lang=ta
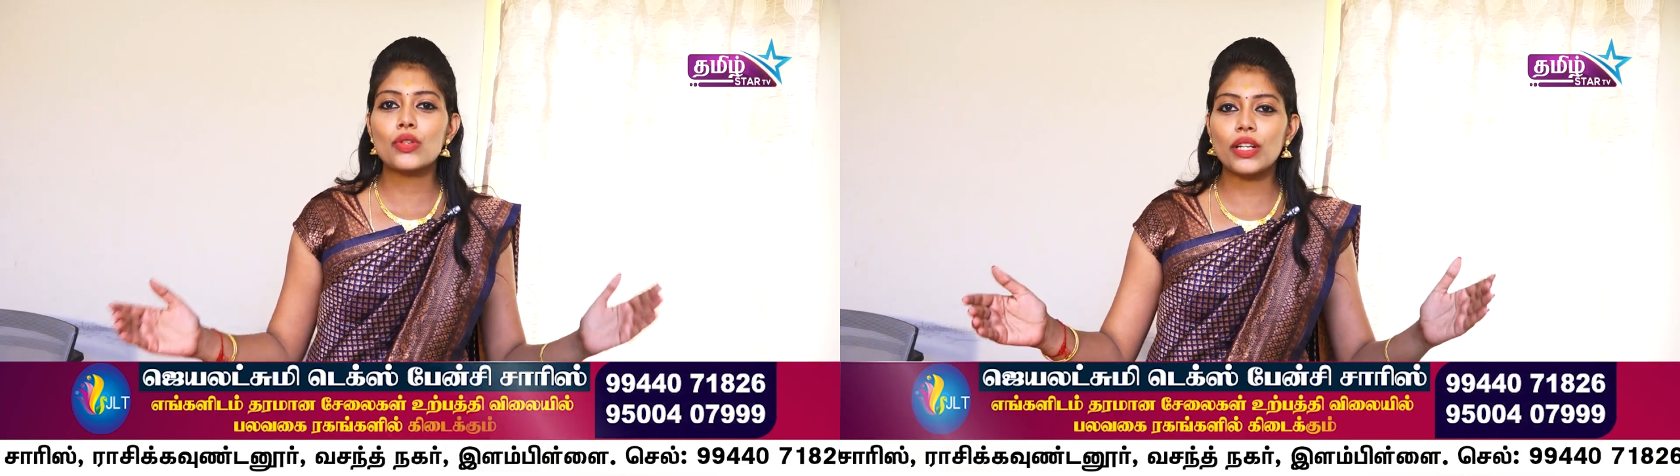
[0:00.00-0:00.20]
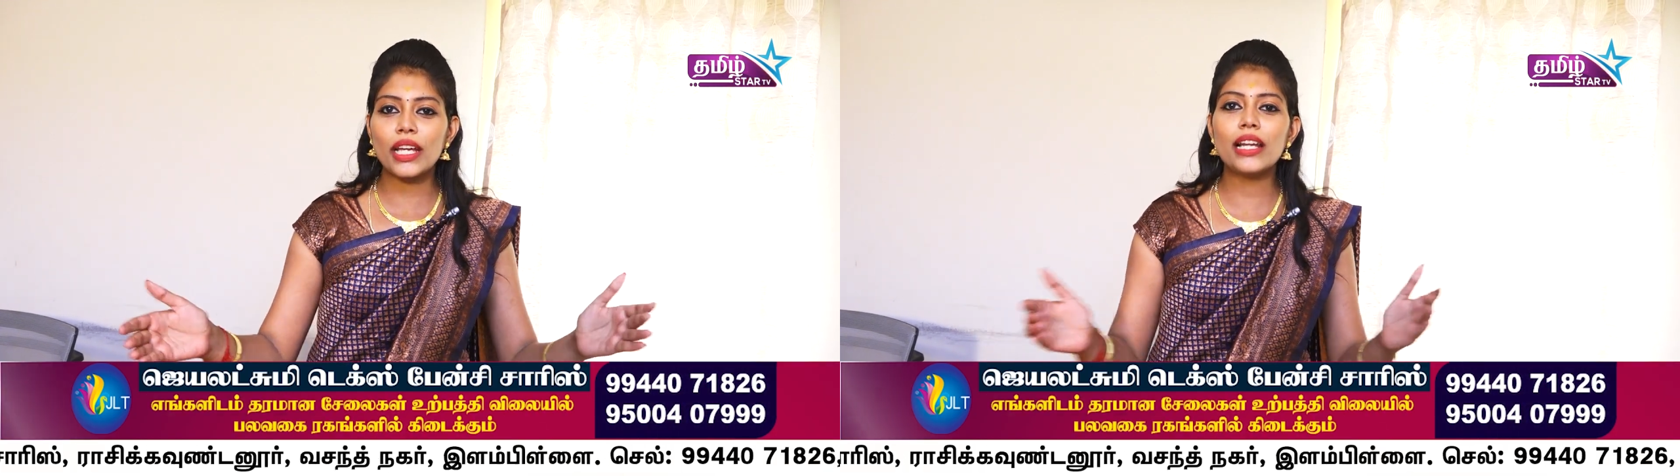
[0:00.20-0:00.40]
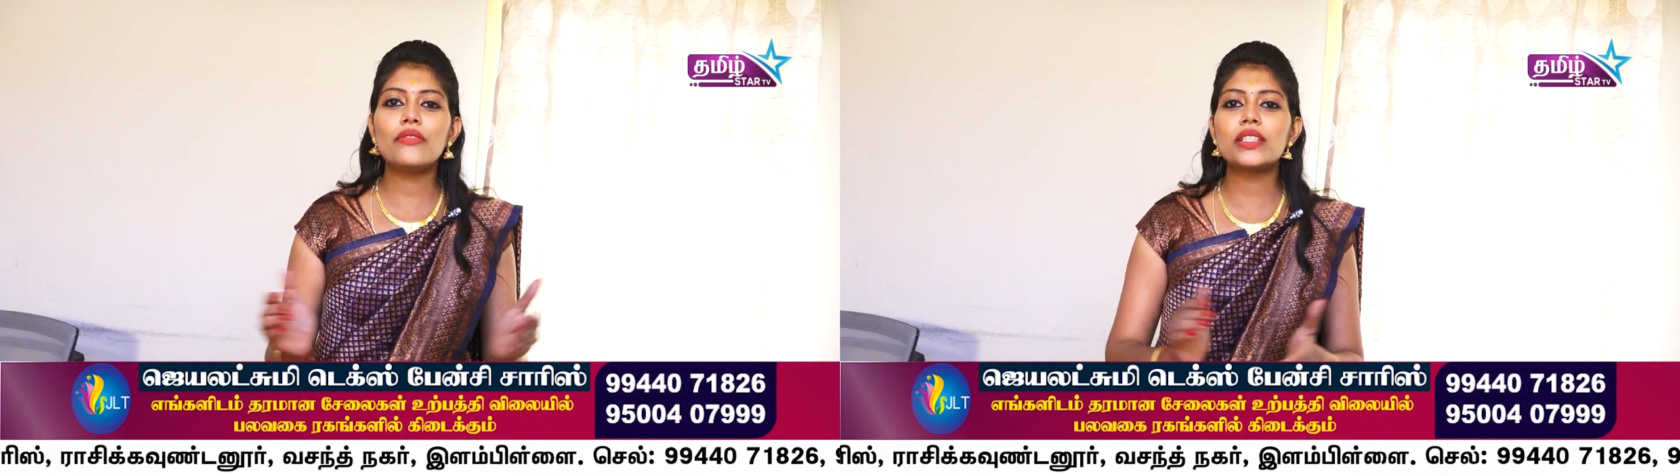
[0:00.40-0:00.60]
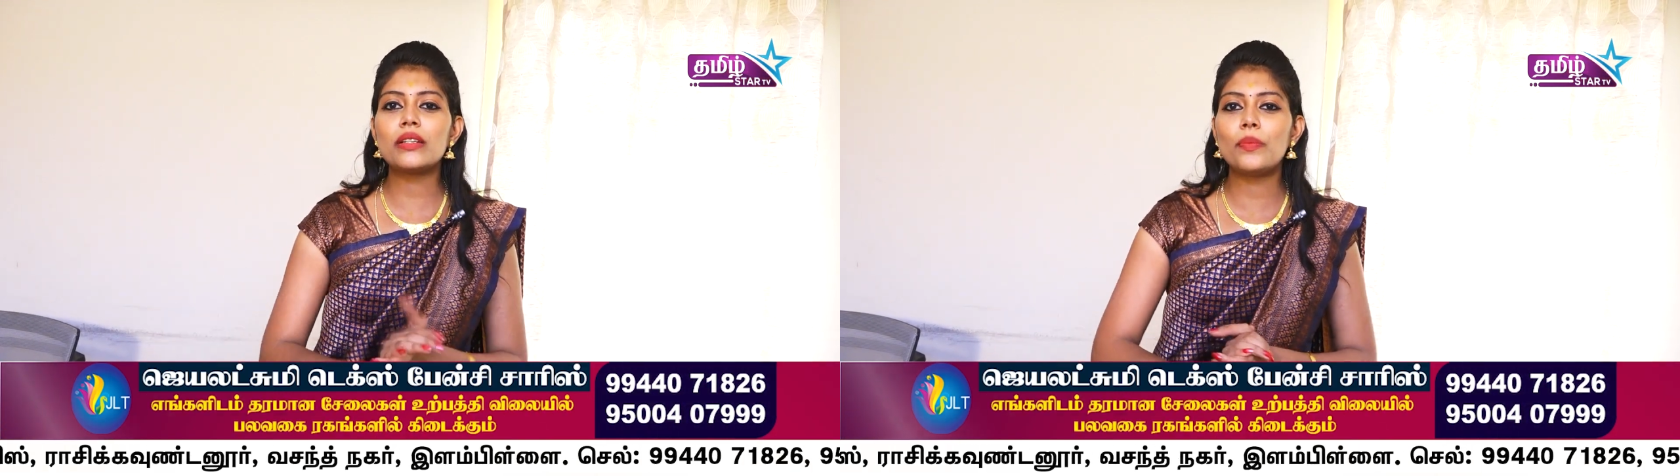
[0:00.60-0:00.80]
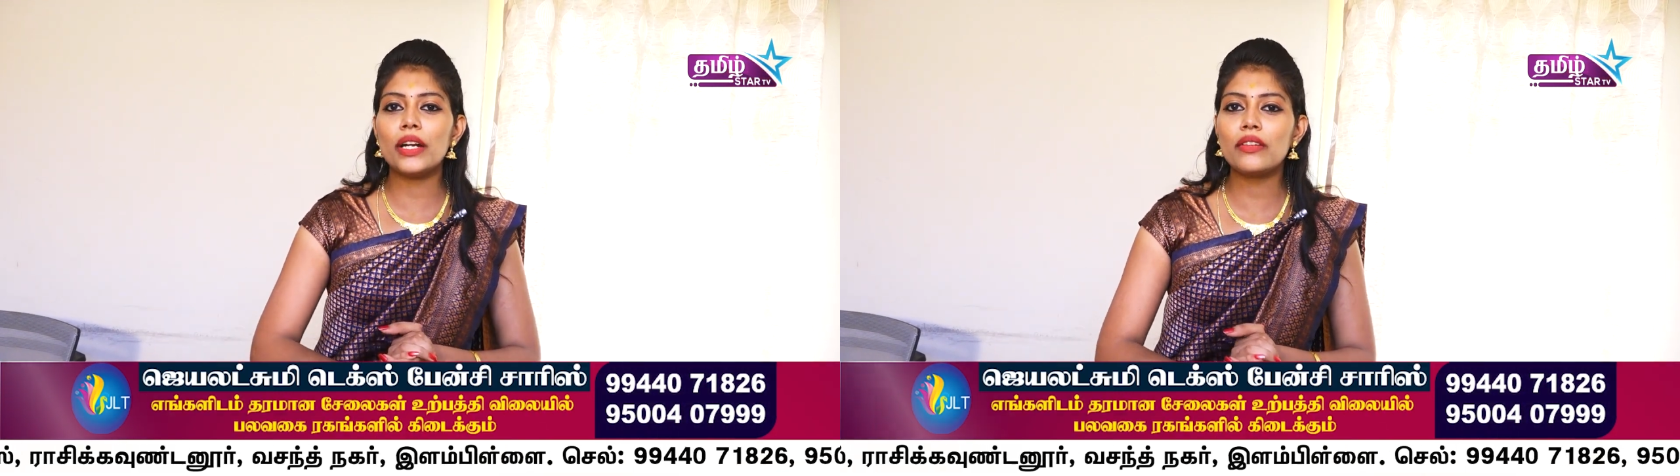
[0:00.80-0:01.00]
ஸோ நேரில்
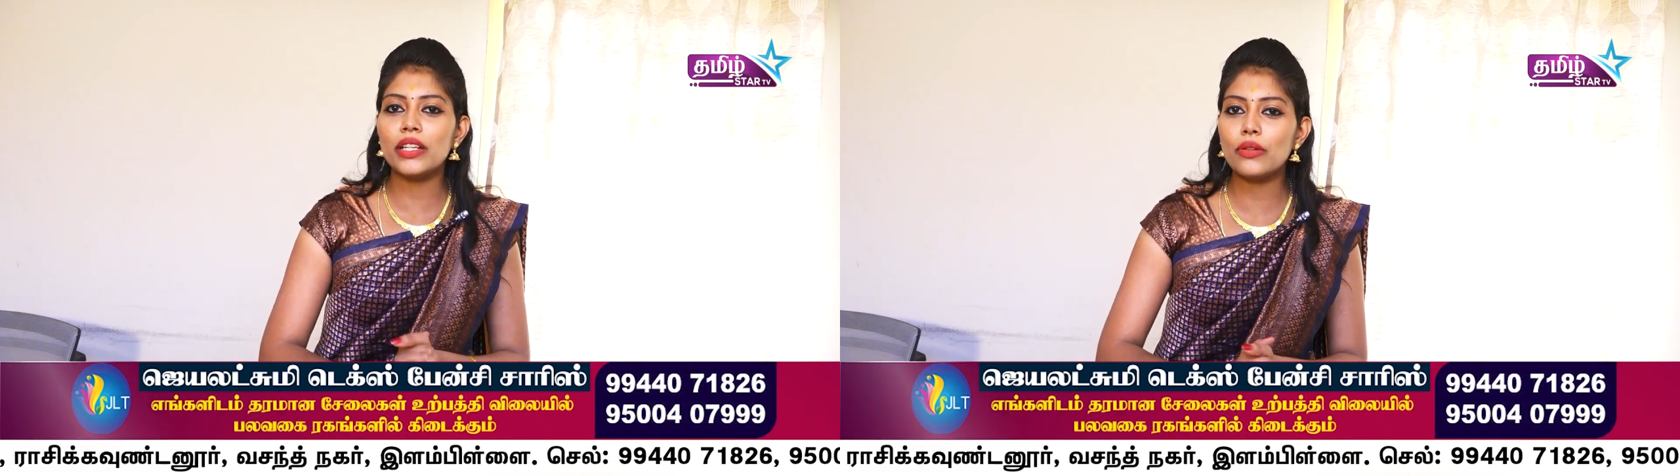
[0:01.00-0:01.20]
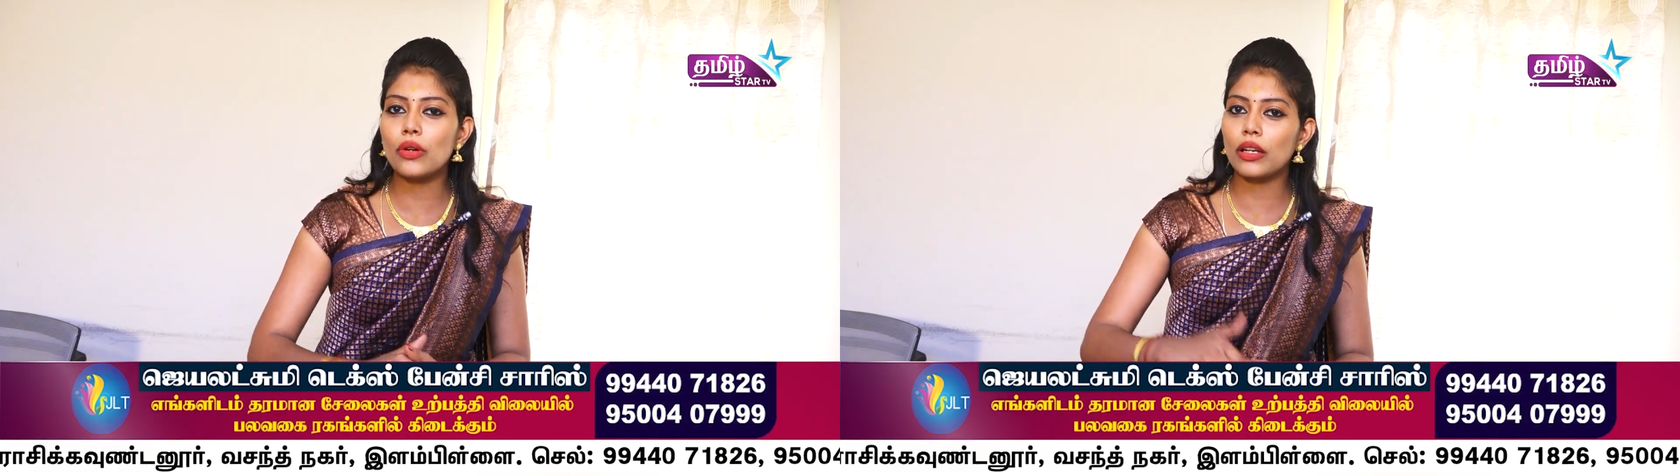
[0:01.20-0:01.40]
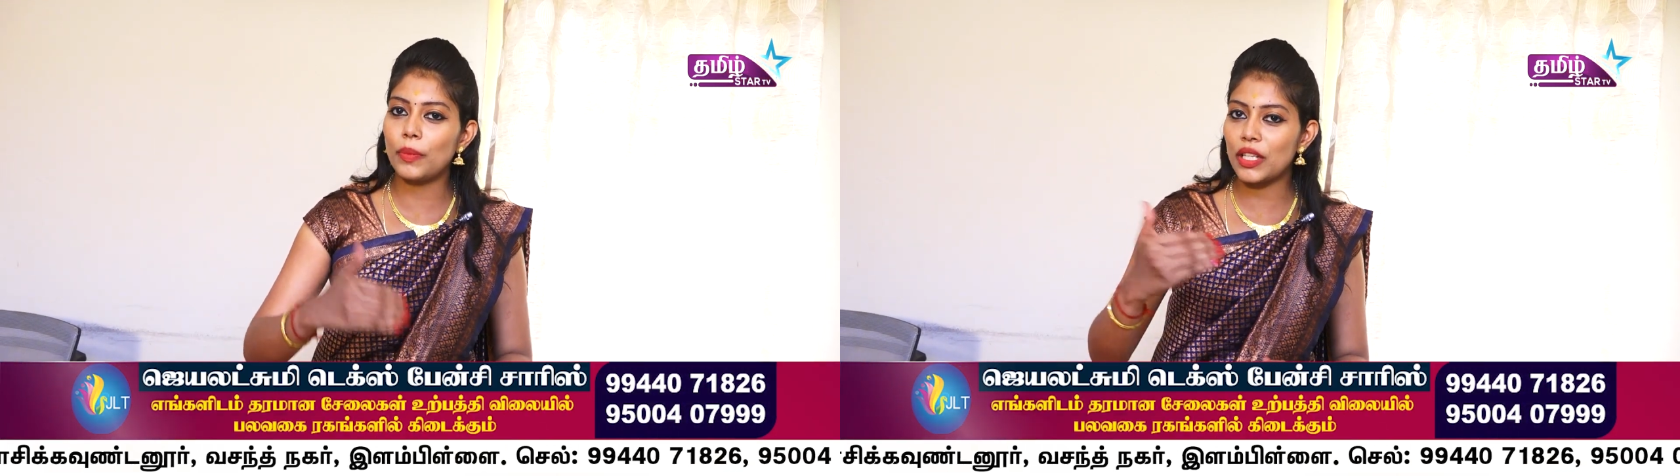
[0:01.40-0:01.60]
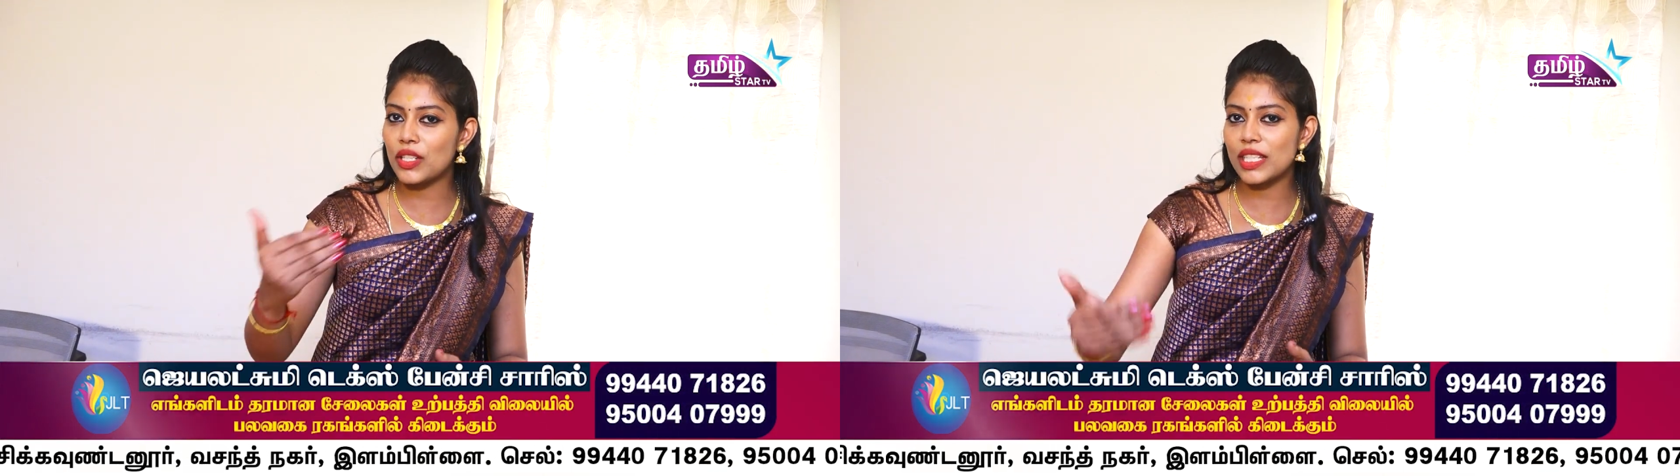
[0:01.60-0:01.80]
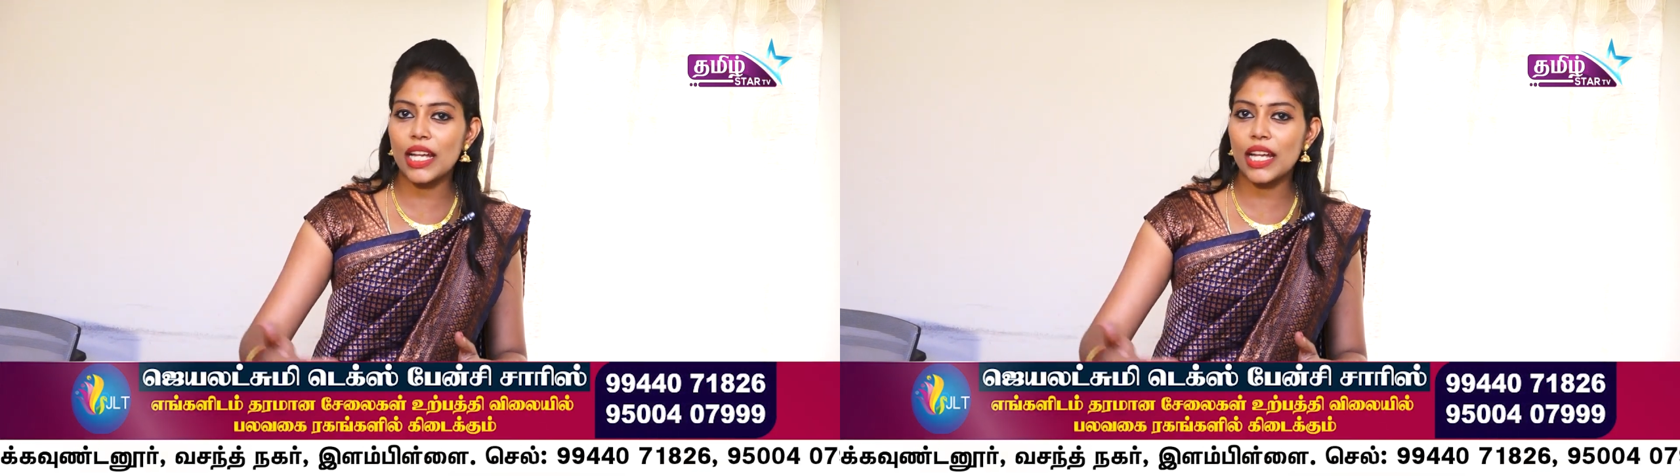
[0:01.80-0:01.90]
விசிட் பண்ணி வந்து உங்களுக்கு பிடிச்ச